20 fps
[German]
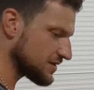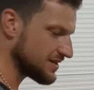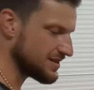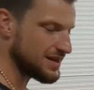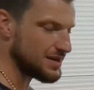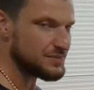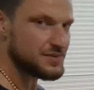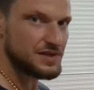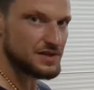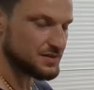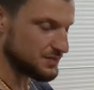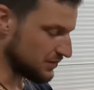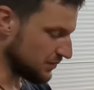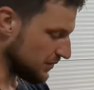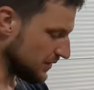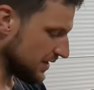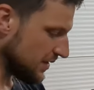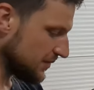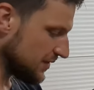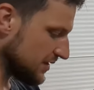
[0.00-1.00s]
Dann habt ihr das
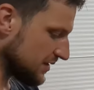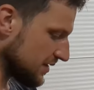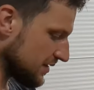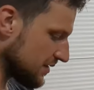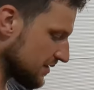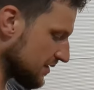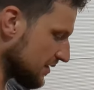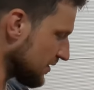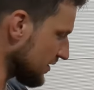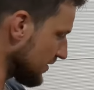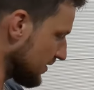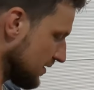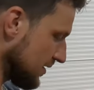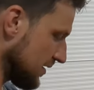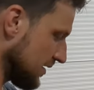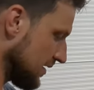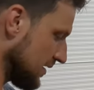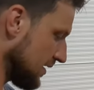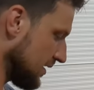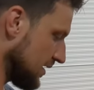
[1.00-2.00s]
Problem nicht, dass ihr,
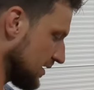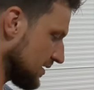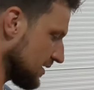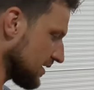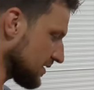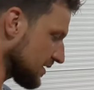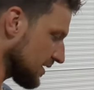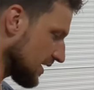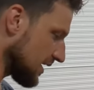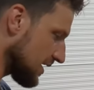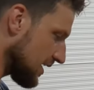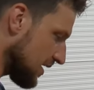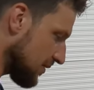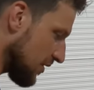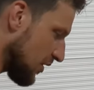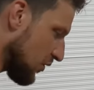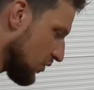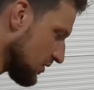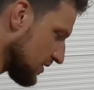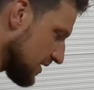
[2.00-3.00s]
dass ihr den
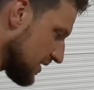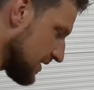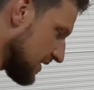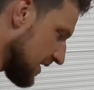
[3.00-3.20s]
Kleber unter die